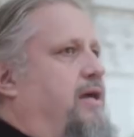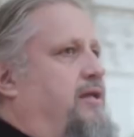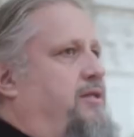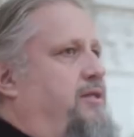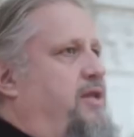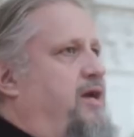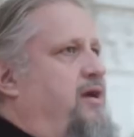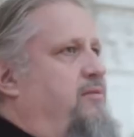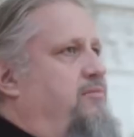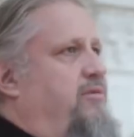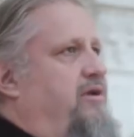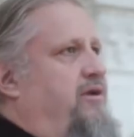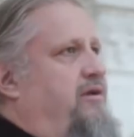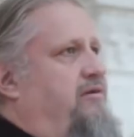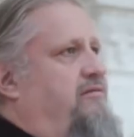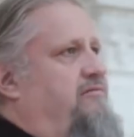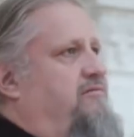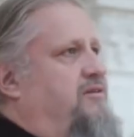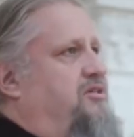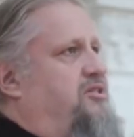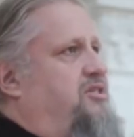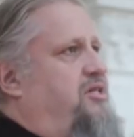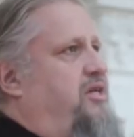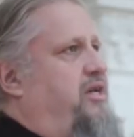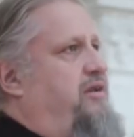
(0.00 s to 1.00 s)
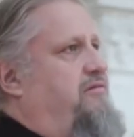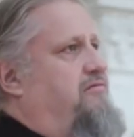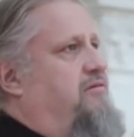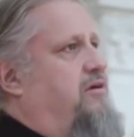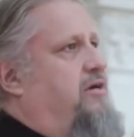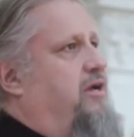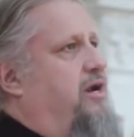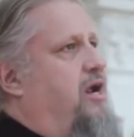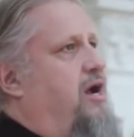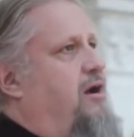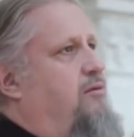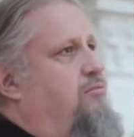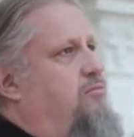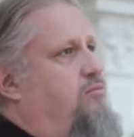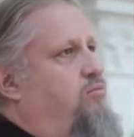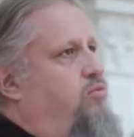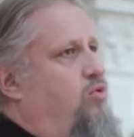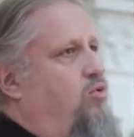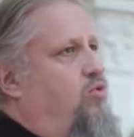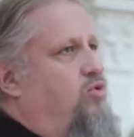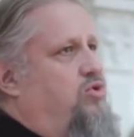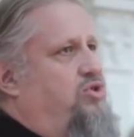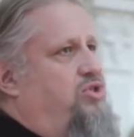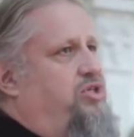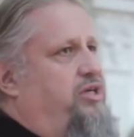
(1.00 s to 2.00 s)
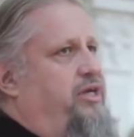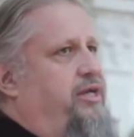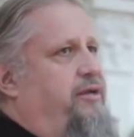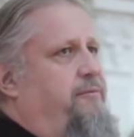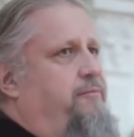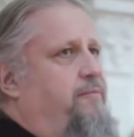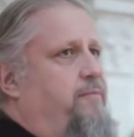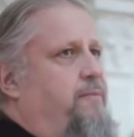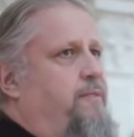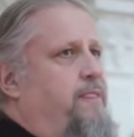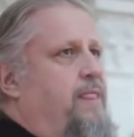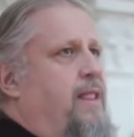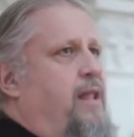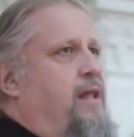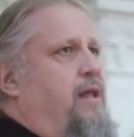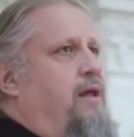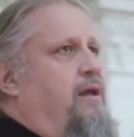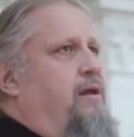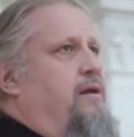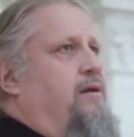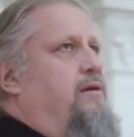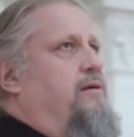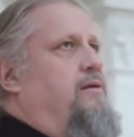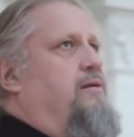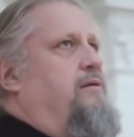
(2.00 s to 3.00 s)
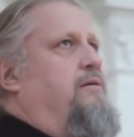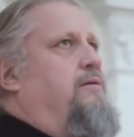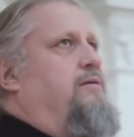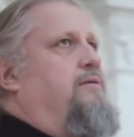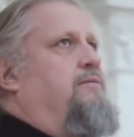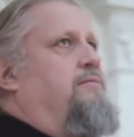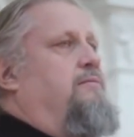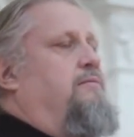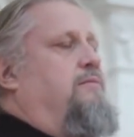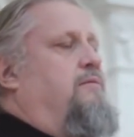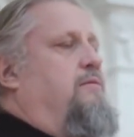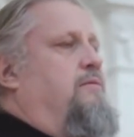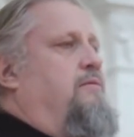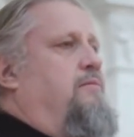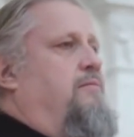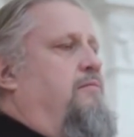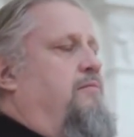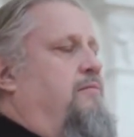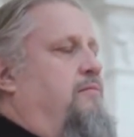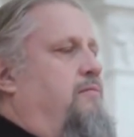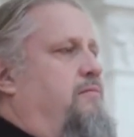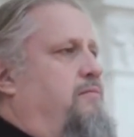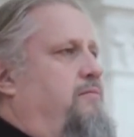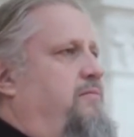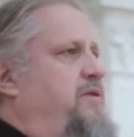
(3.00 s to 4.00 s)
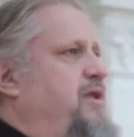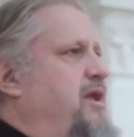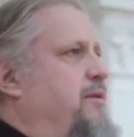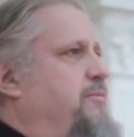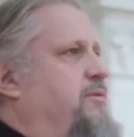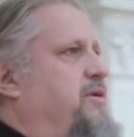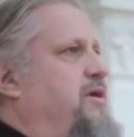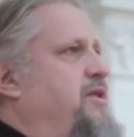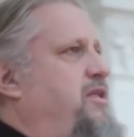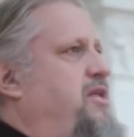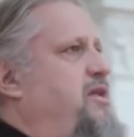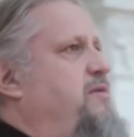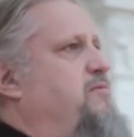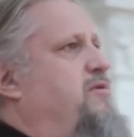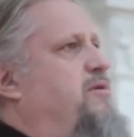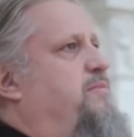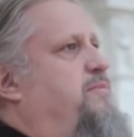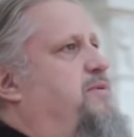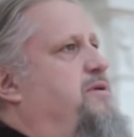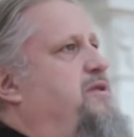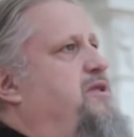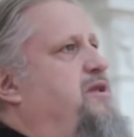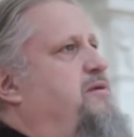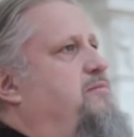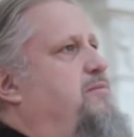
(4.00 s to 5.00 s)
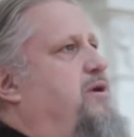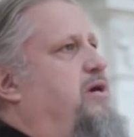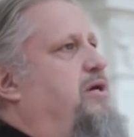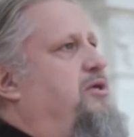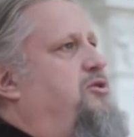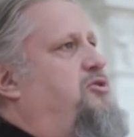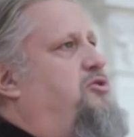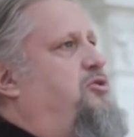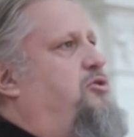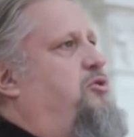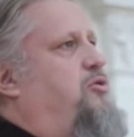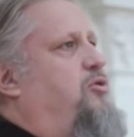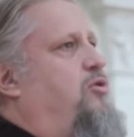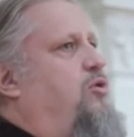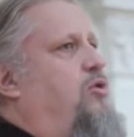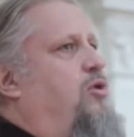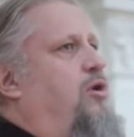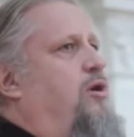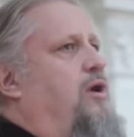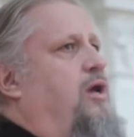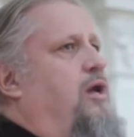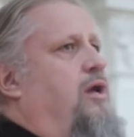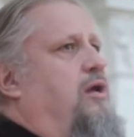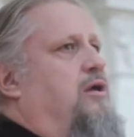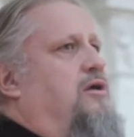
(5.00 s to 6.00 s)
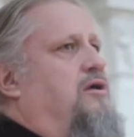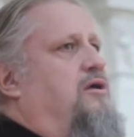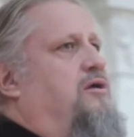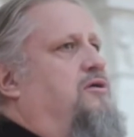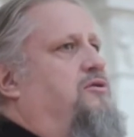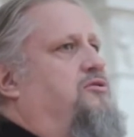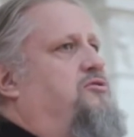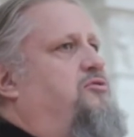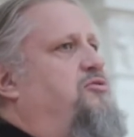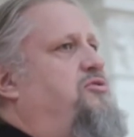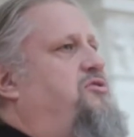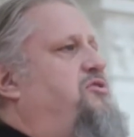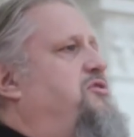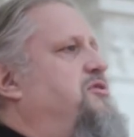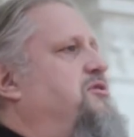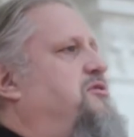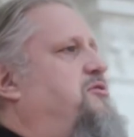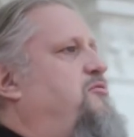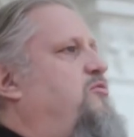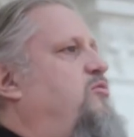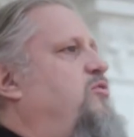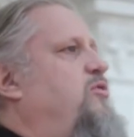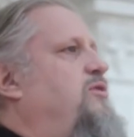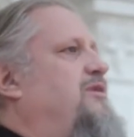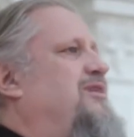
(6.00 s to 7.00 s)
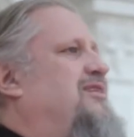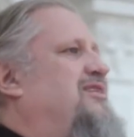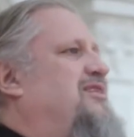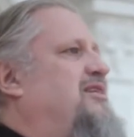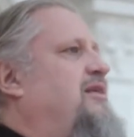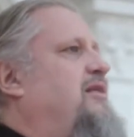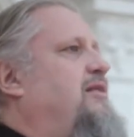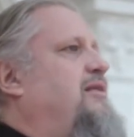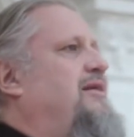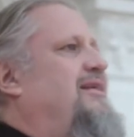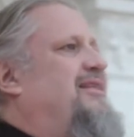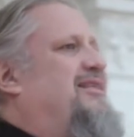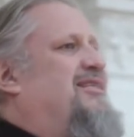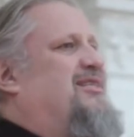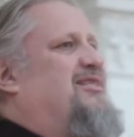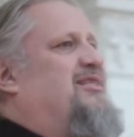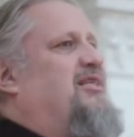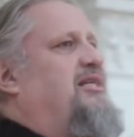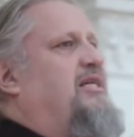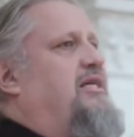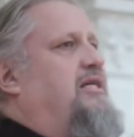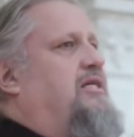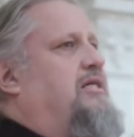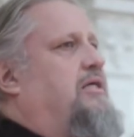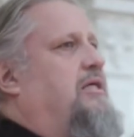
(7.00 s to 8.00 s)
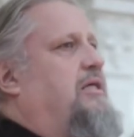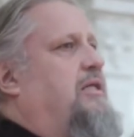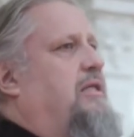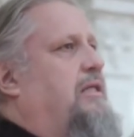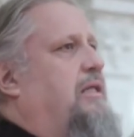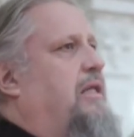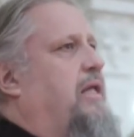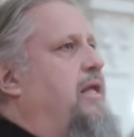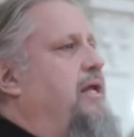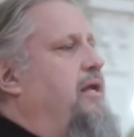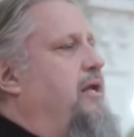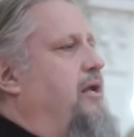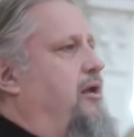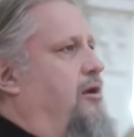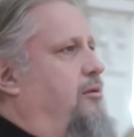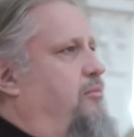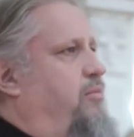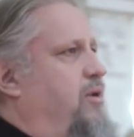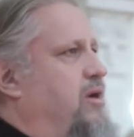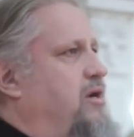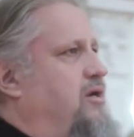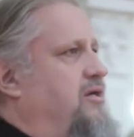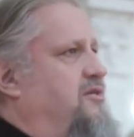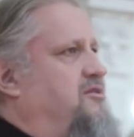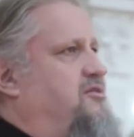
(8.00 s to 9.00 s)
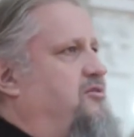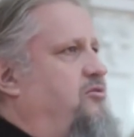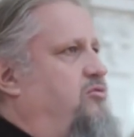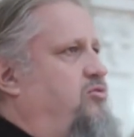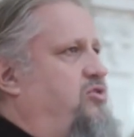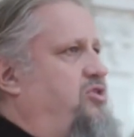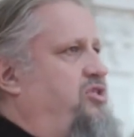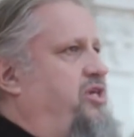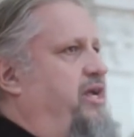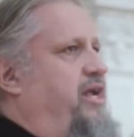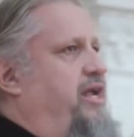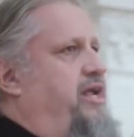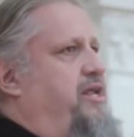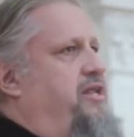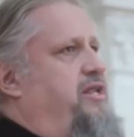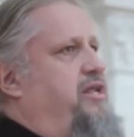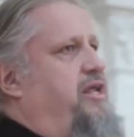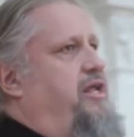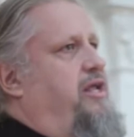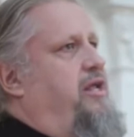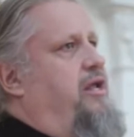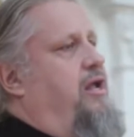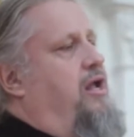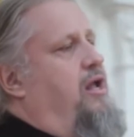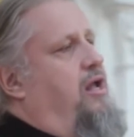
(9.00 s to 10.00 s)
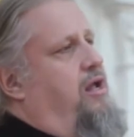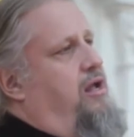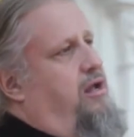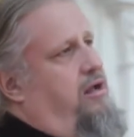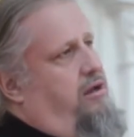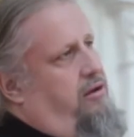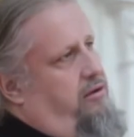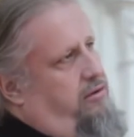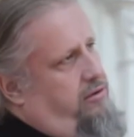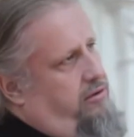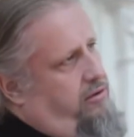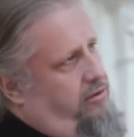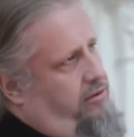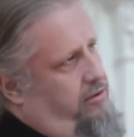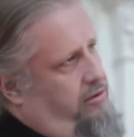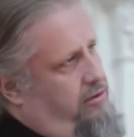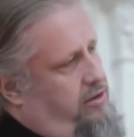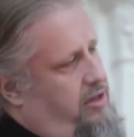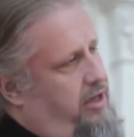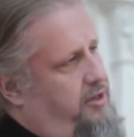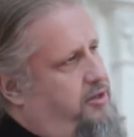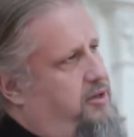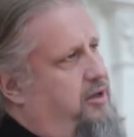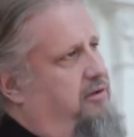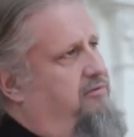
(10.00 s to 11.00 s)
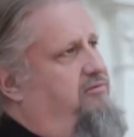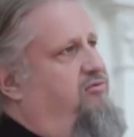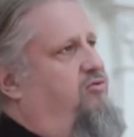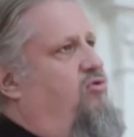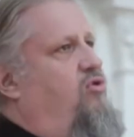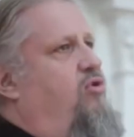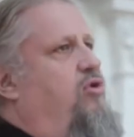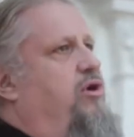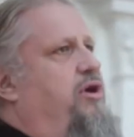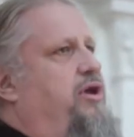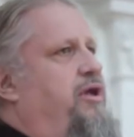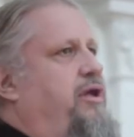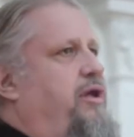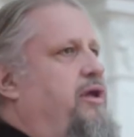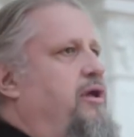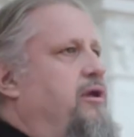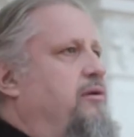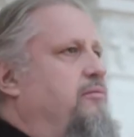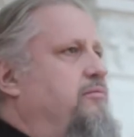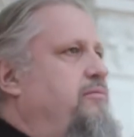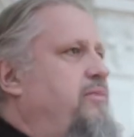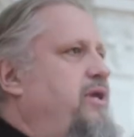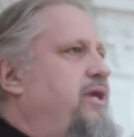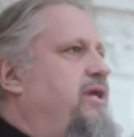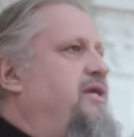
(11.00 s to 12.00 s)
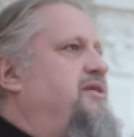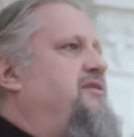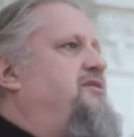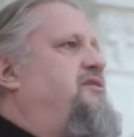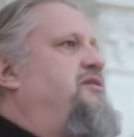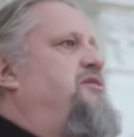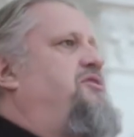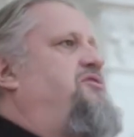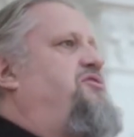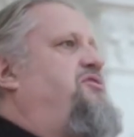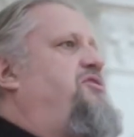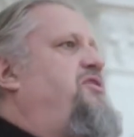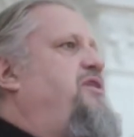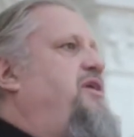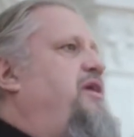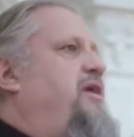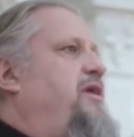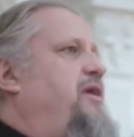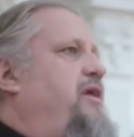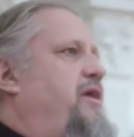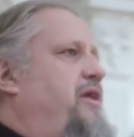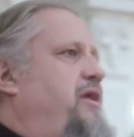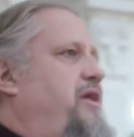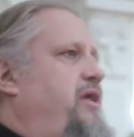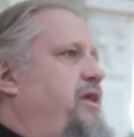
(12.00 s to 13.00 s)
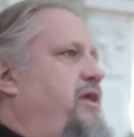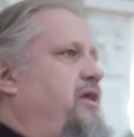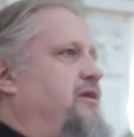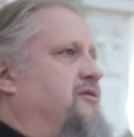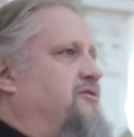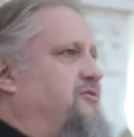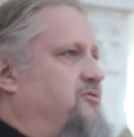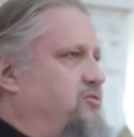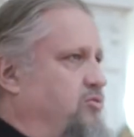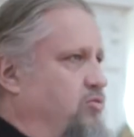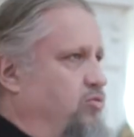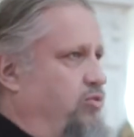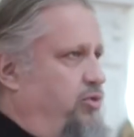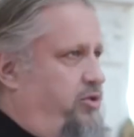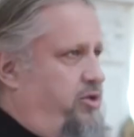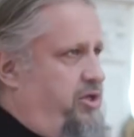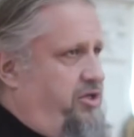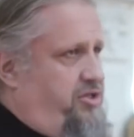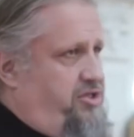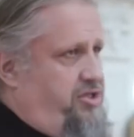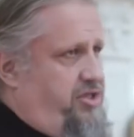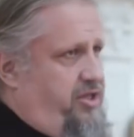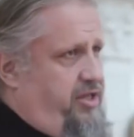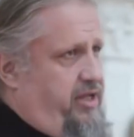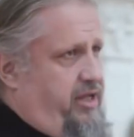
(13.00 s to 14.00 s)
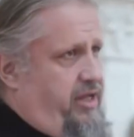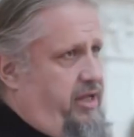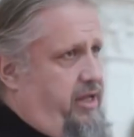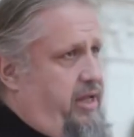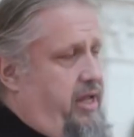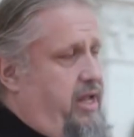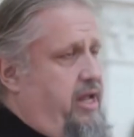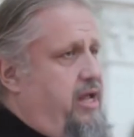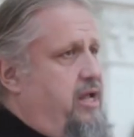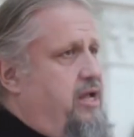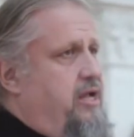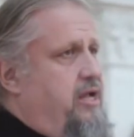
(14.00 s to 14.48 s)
Когда мы вошли в храм Божий, э, необходимо понимать, что существует целый цикл богослужений – Э, годовой, месячный и суточный.